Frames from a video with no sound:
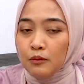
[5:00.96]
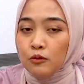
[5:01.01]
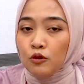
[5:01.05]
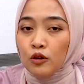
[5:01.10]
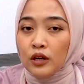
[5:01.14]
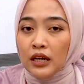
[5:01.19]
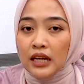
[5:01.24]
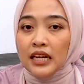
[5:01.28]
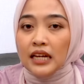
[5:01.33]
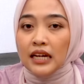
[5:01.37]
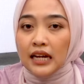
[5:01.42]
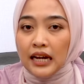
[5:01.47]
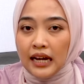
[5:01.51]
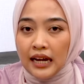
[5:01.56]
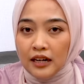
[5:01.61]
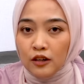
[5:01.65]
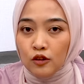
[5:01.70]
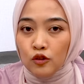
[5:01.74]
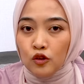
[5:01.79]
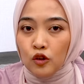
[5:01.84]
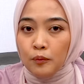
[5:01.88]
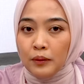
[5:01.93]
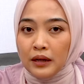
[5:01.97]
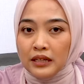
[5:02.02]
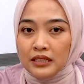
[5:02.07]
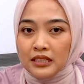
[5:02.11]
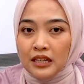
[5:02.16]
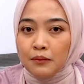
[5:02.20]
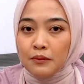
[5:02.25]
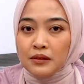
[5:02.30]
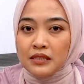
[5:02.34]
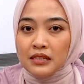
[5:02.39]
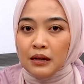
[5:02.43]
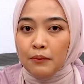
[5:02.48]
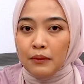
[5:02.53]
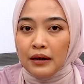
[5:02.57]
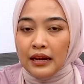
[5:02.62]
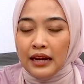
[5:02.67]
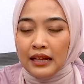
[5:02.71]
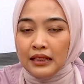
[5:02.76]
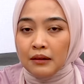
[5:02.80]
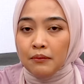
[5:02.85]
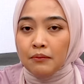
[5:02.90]
memungkinkan untuk pasien bisa
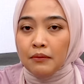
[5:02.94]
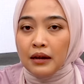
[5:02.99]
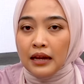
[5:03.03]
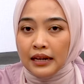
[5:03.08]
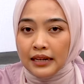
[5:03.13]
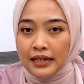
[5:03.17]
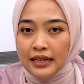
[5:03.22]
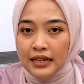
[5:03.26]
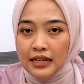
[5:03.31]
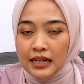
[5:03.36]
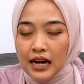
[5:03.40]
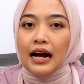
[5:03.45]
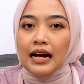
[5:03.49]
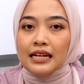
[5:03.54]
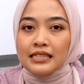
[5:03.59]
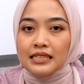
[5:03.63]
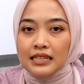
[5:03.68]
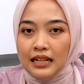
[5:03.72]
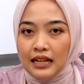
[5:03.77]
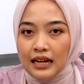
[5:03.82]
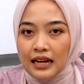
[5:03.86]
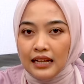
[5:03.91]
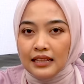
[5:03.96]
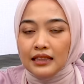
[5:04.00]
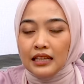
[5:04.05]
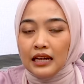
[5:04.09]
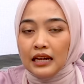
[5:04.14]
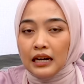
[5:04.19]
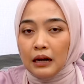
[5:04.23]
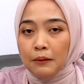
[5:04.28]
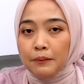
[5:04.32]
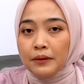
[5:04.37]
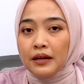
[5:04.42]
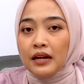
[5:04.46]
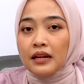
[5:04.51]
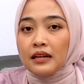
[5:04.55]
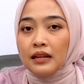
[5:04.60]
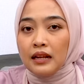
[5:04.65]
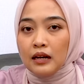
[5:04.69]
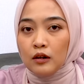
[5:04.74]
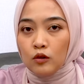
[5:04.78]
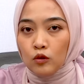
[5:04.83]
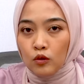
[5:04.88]
melihat kembali asalkan terapi yang
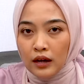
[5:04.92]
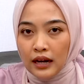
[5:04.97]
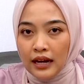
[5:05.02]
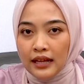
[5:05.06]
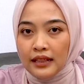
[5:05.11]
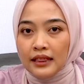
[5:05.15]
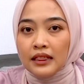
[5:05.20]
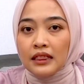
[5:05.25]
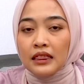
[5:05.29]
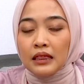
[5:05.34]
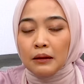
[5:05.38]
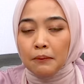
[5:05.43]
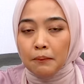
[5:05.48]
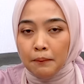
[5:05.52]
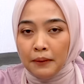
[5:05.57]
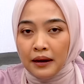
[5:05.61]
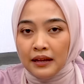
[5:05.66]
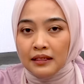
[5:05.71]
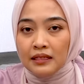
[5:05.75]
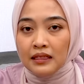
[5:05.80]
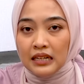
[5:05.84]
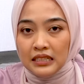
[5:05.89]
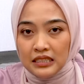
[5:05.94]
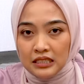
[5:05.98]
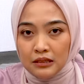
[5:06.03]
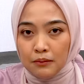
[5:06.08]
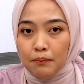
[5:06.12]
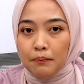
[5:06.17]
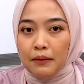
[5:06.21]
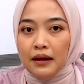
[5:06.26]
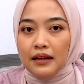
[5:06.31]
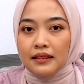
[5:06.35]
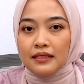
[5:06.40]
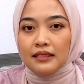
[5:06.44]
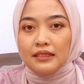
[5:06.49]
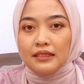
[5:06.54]
dilakukan tepat dan cepat.